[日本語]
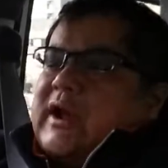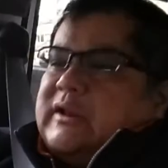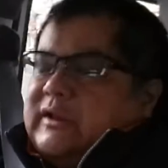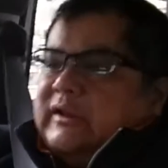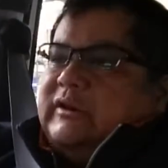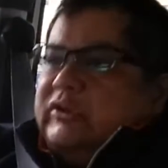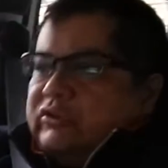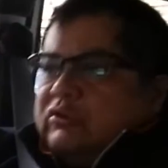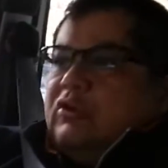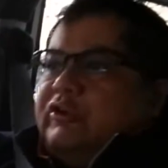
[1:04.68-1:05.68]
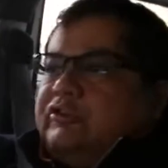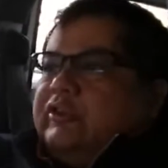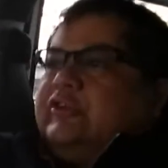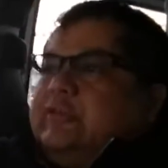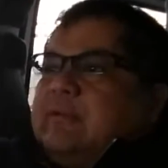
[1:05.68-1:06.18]
中にリストを一緒
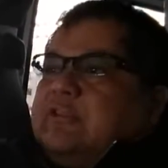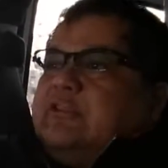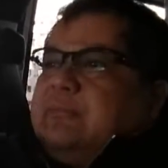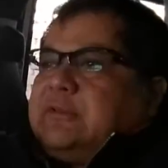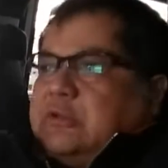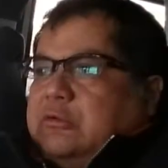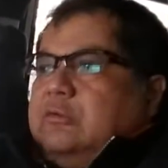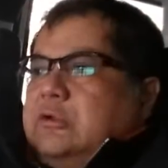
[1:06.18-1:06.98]
にしまってしまったと。